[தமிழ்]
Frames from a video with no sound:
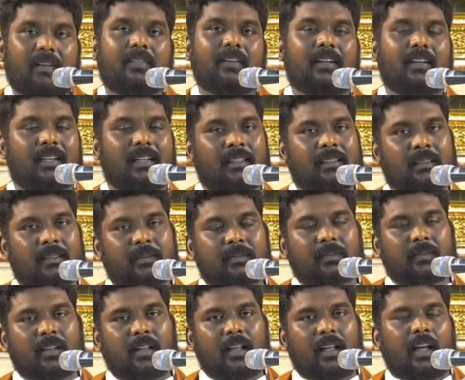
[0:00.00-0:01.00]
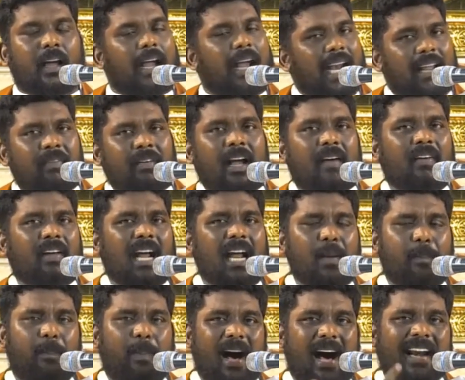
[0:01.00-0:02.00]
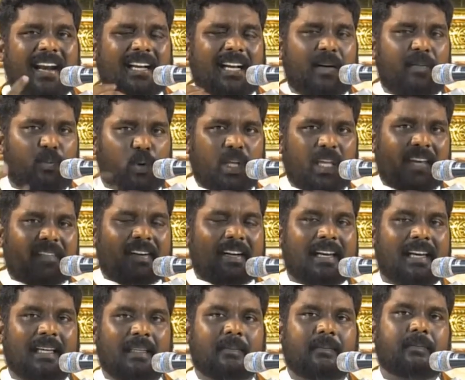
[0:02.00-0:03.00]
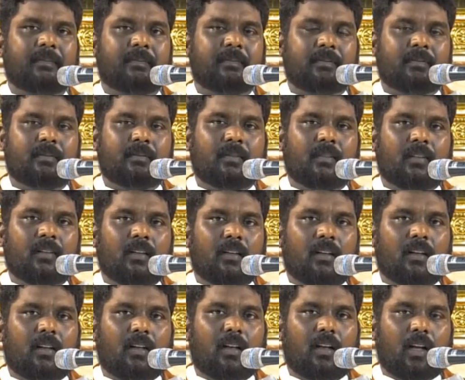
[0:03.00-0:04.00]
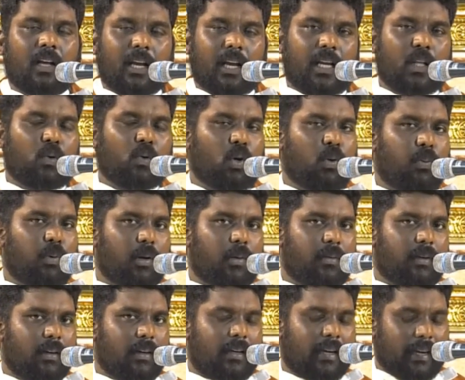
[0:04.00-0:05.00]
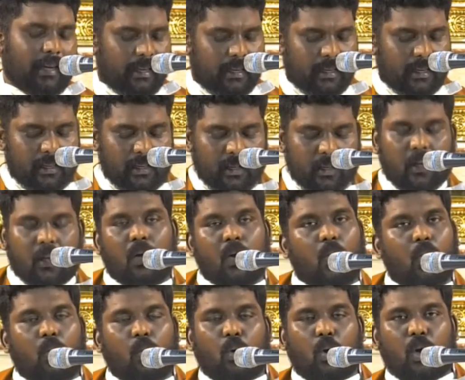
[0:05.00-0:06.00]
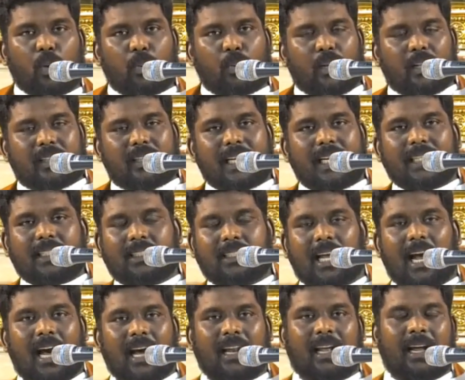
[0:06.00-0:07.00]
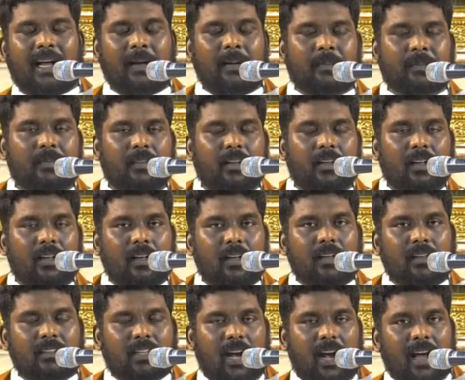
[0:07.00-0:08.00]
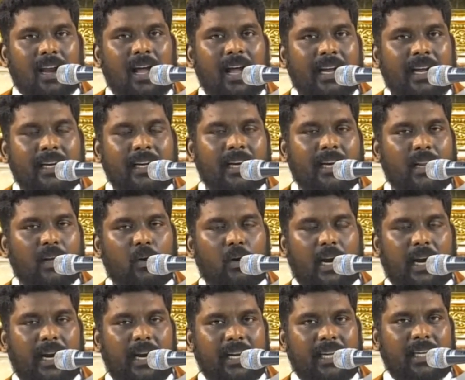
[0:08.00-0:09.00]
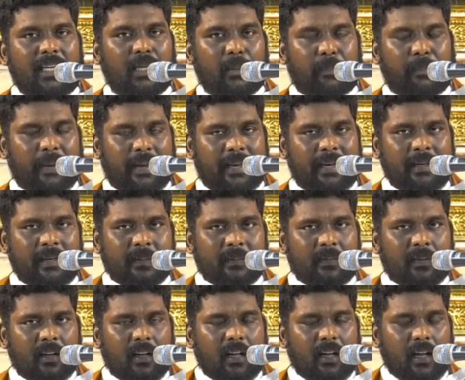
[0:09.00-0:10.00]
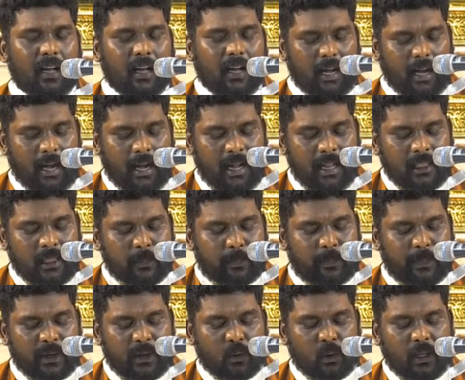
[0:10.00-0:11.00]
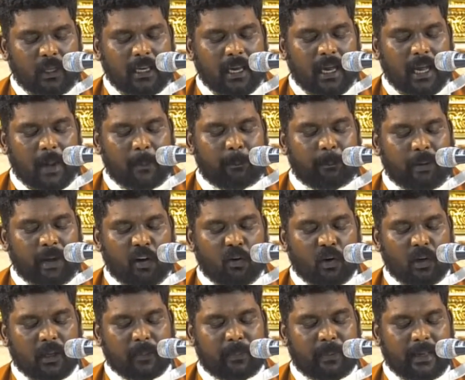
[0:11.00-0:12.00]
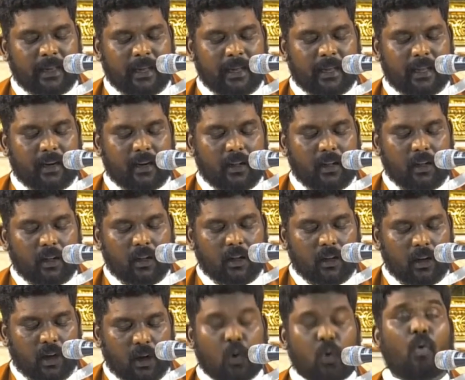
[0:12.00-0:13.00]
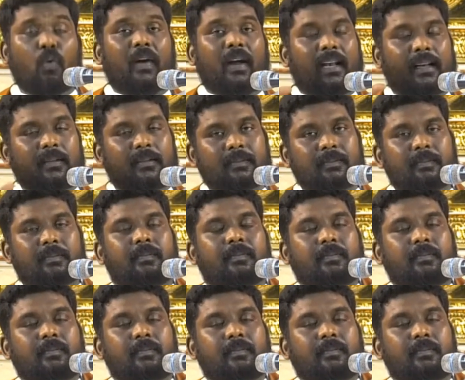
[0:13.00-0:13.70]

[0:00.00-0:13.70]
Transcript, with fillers: பரவுகிறது எனவே அவரால் பார்க்க முடியவில்லை இது ஒரு புறம் இருக்க ஒரு புறத்திலே சாரா சாரா என்கின்ற ஒரு அழகிய பெண் அந்த பெண்ணுடைய அப்பாவுடைய பெயர் ரகுவேல்